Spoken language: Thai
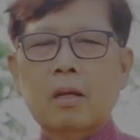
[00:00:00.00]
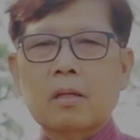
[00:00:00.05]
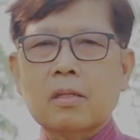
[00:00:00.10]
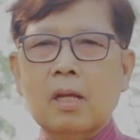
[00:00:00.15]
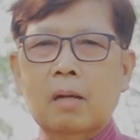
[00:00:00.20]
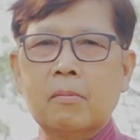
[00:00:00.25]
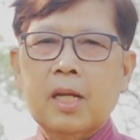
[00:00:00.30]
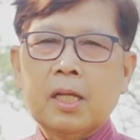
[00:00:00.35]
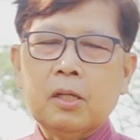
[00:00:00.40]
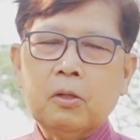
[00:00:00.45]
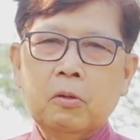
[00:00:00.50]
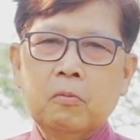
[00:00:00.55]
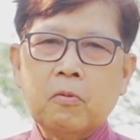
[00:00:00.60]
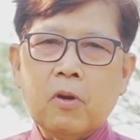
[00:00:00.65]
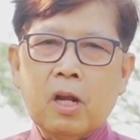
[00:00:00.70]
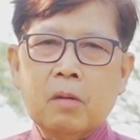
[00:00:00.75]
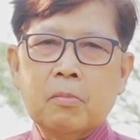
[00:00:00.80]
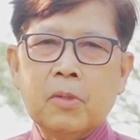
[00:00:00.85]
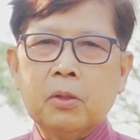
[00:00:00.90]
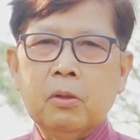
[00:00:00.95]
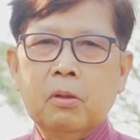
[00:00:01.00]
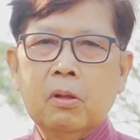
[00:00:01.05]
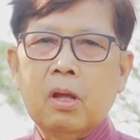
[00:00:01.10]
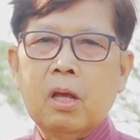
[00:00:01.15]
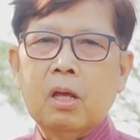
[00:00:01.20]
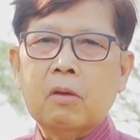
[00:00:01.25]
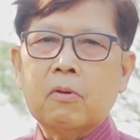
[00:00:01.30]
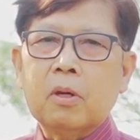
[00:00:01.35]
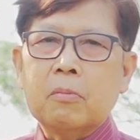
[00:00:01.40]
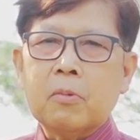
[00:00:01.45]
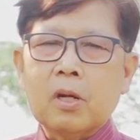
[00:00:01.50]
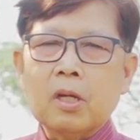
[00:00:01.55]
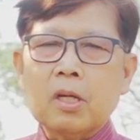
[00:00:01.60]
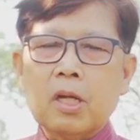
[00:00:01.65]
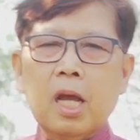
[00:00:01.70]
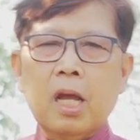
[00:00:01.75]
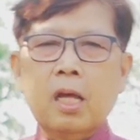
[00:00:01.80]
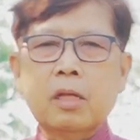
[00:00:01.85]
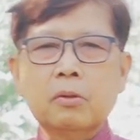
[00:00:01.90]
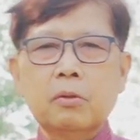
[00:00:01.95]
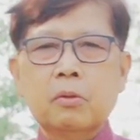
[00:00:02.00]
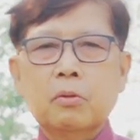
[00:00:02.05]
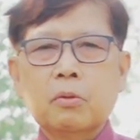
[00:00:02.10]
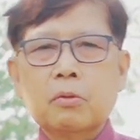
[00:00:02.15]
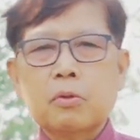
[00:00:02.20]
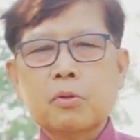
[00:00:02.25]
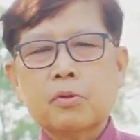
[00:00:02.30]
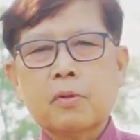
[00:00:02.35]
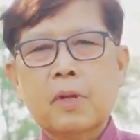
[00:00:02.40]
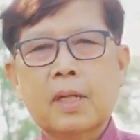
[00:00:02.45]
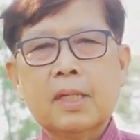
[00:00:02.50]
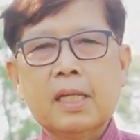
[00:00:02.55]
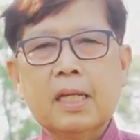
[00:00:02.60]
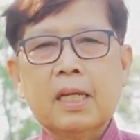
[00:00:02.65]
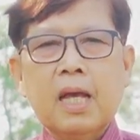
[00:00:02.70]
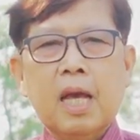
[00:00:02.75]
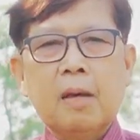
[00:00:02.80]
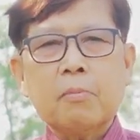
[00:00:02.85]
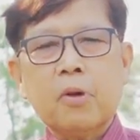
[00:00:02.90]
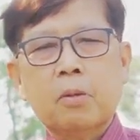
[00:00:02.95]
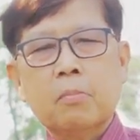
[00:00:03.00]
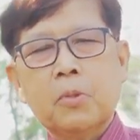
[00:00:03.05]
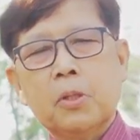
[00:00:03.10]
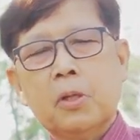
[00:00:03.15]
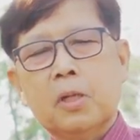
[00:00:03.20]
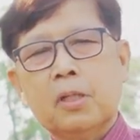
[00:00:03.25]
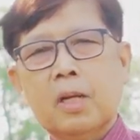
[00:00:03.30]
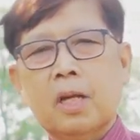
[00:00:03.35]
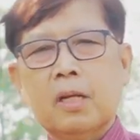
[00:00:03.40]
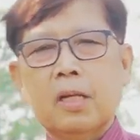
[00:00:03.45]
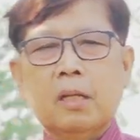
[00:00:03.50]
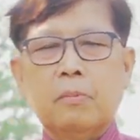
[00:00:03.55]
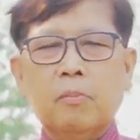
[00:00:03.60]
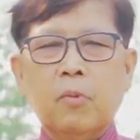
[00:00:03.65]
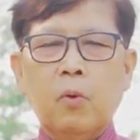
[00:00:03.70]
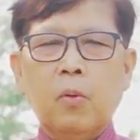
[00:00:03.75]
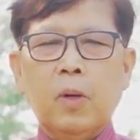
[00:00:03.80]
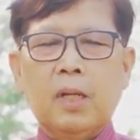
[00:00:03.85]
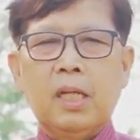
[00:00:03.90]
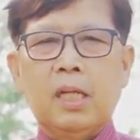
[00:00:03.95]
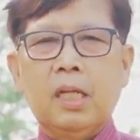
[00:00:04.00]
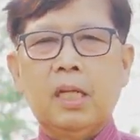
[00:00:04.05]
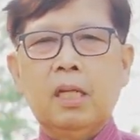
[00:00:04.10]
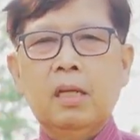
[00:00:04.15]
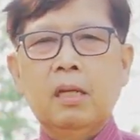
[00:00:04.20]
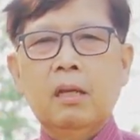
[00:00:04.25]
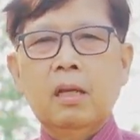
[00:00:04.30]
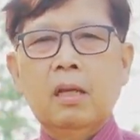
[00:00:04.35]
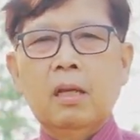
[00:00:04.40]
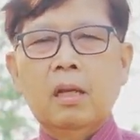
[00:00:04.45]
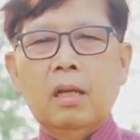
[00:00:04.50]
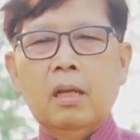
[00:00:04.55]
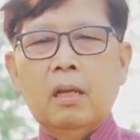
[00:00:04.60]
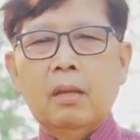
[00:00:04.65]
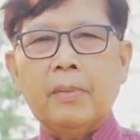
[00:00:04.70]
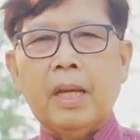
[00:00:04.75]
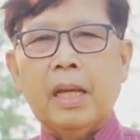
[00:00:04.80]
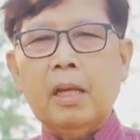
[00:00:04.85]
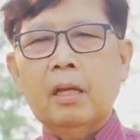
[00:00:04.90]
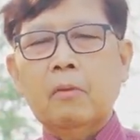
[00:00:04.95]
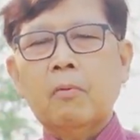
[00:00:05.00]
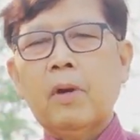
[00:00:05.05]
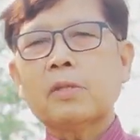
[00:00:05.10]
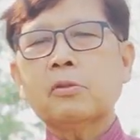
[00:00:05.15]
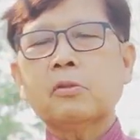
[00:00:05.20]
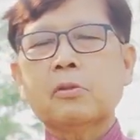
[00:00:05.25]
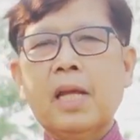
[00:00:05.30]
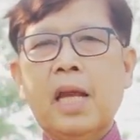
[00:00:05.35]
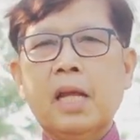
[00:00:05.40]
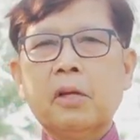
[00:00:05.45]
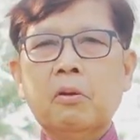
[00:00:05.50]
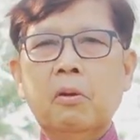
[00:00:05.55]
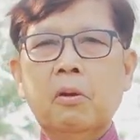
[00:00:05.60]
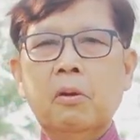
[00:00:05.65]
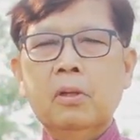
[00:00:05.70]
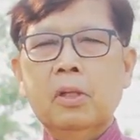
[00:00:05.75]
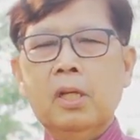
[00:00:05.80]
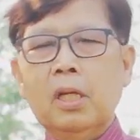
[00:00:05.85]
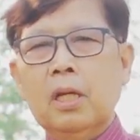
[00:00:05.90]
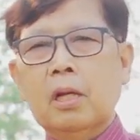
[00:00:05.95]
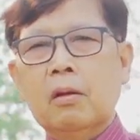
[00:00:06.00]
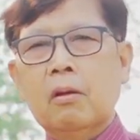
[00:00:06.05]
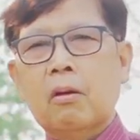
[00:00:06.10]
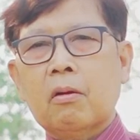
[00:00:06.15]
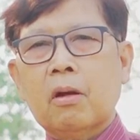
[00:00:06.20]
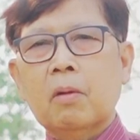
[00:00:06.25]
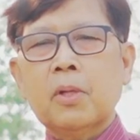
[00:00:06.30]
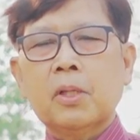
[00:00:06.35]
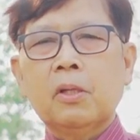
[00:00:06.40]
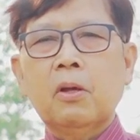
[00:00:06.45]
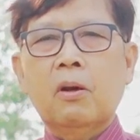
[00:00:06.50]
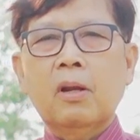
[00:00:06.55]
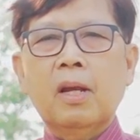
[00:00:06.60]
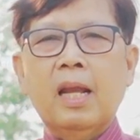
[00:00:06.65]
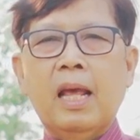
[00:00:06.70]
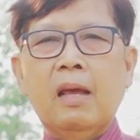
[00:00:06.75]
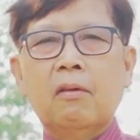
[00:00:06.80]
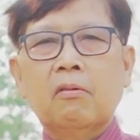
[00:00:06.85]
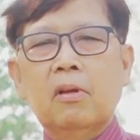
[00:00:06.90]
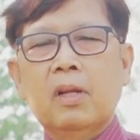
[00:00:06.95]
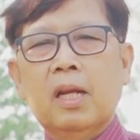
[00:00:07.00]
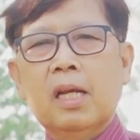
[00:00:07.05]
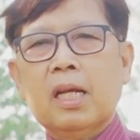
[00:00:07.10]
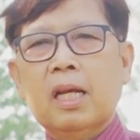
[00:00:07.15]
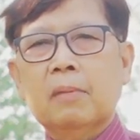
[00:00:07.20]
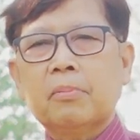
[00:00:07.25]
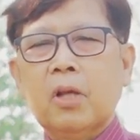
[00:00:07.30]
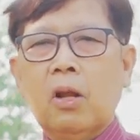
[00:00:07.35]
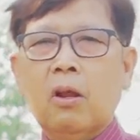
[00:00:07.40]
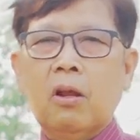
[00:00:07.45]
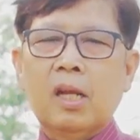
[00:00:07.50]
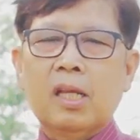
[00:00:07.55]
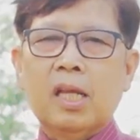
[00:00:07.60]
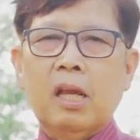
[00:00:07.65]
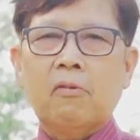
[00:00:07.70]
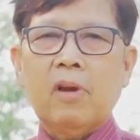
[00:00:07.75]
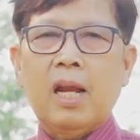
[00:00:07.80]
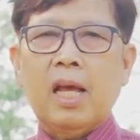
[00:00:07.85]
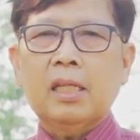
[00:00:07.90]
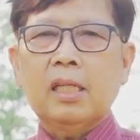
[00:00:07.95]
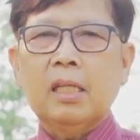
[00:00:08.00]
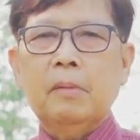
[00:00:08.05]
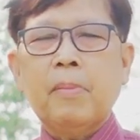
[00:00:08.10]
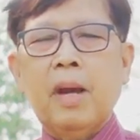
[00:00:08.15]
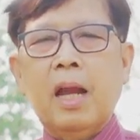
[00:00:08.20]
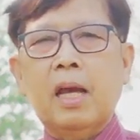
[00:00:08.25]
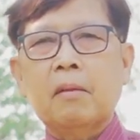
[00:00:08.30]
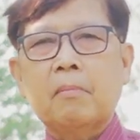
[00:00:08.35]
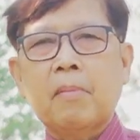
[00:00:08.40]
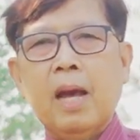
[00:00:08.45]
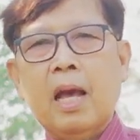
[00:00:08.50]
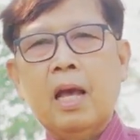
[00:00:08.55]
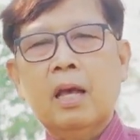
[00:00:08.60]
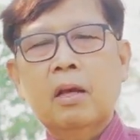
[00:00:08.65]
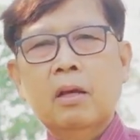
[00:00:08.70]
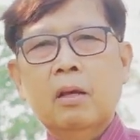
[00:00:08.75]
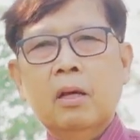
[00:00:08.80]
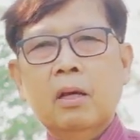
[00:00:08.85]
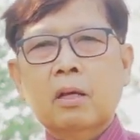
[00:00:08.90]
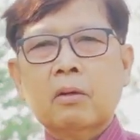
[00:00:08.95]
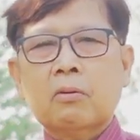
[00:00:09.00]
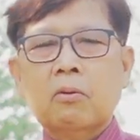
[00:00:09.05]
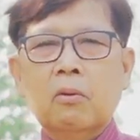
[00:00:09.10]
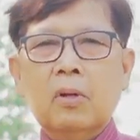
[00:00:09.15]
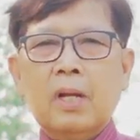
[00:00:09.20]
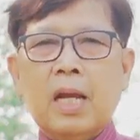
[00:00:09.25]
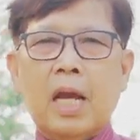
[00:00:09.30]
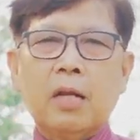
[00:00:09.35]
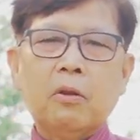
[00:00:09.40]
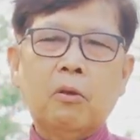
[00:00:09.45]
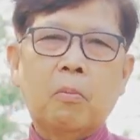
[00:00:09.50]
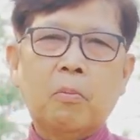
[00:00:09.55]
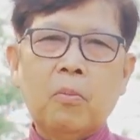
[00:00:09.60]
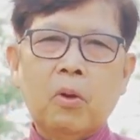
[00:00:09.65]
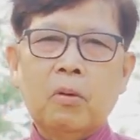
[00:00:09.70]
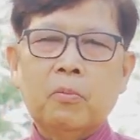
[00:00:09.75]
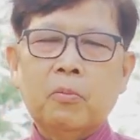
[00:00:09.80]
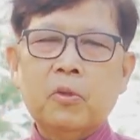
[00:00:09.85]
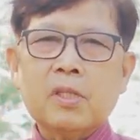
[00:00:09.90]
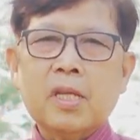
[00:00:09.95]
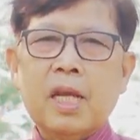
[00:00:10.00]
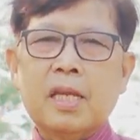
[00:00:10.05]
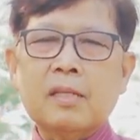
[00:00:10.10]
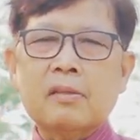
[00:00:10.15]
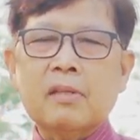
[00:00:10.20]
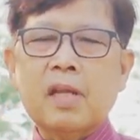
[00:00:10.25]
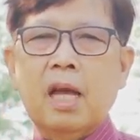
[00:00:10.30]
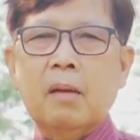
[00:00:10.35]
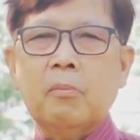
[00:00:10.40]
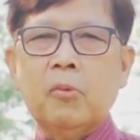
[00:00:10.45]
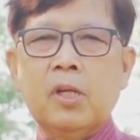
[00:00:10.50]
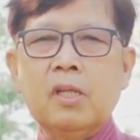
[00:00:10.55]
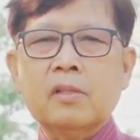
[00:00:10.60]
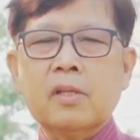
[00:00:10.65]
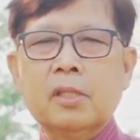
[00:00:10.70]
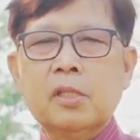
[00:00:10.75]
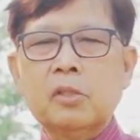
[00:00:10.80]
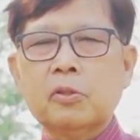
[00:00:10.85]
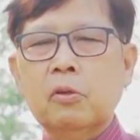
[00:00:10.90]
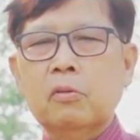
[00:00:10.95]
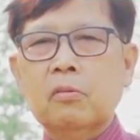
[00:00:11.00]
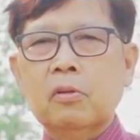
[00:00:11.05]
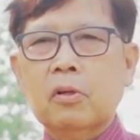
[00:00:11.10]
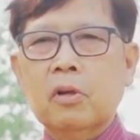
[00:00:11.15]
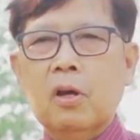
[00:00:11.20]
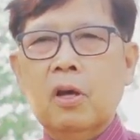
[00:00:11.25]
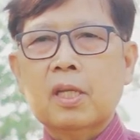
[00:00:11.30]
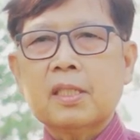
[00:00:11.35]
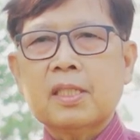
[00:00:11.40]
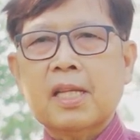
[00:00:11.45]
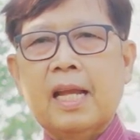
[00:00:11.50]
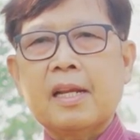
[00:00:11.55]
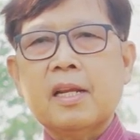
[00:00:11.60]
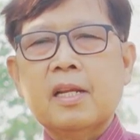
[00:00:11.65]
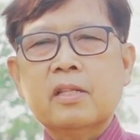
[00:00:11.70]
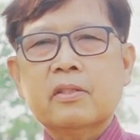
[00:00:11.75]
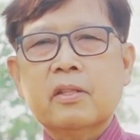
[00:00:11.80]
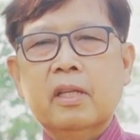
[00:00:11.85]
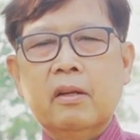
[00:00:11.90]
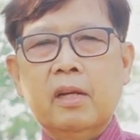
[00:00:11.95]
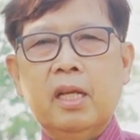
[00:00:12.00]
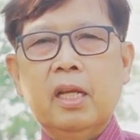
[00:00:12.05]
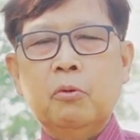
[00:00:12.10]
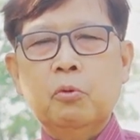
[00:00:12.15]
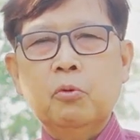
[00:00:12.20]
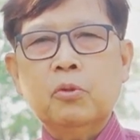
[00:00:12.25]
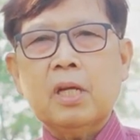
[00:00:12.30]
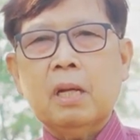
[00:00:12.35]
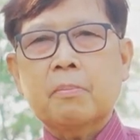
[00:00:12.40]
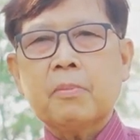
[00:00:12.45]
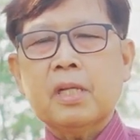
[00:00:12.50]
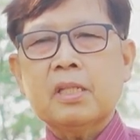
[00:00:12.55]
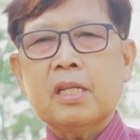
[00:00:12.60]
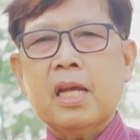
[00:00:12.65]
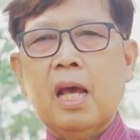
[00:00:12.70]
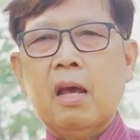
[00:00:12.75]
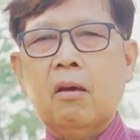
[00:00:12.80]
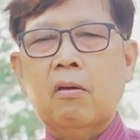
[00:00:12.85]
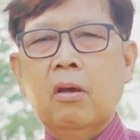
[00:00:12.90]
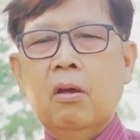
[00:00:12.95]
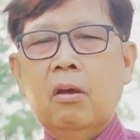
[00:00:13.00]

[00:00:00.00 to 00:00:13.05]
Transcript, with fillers: อัสสลามุอะลัยกุม วะเราะห์มะตุลลอฮิ วะบะเราะกาตุฮ์สวัสดีครับรอมฎอนกะรีมวันนี้เป็นวันสุดท้ายของเดือนรอมฎอนแล้วนะครับตลอดระยะเวลาที่ผ่านมาโครงการอบรมผู้ชายอิสลามมุทิสันนิชนก็จัดซีรีส์รู้จักพระเจ้า